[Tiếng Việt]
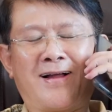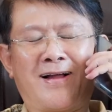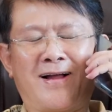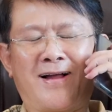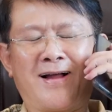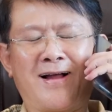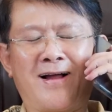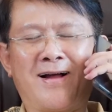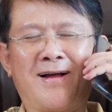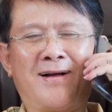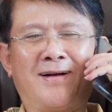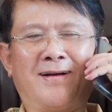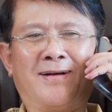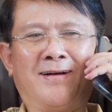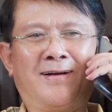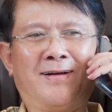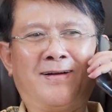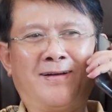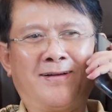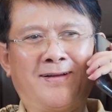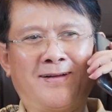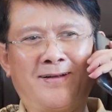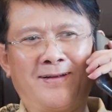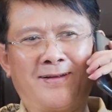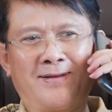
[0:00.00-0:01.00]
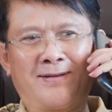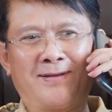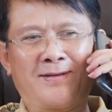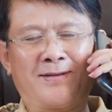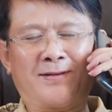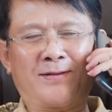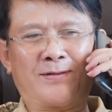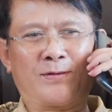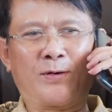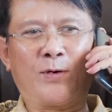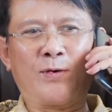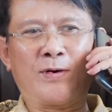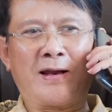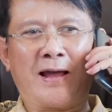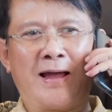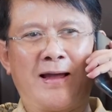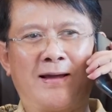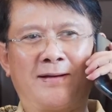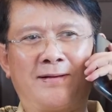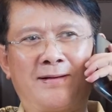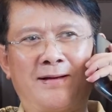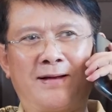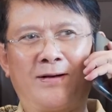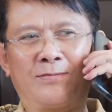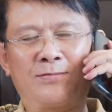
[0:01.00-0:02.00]
ờ à, tôi
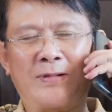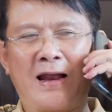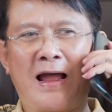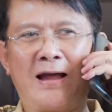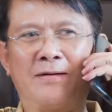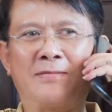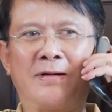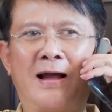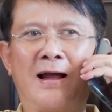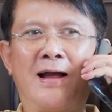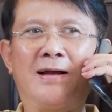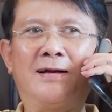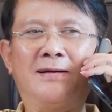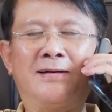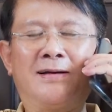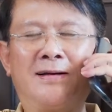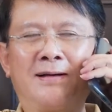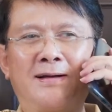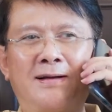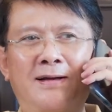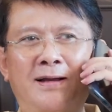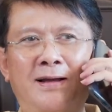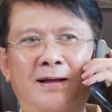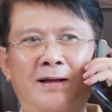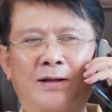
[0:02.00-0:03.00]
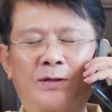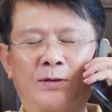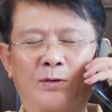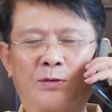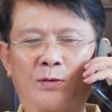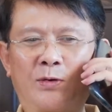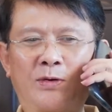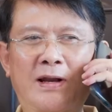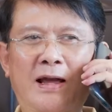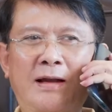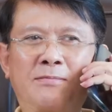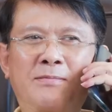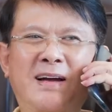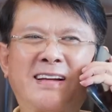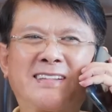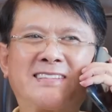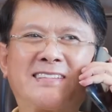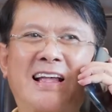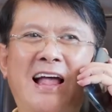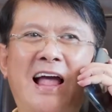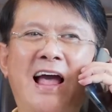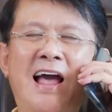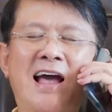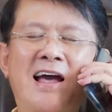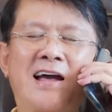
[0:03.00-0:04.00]
nè ông nam hả à? tôi đang
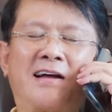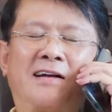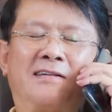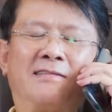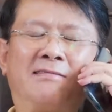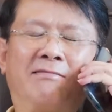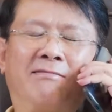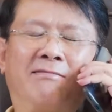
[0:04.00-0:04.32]
massage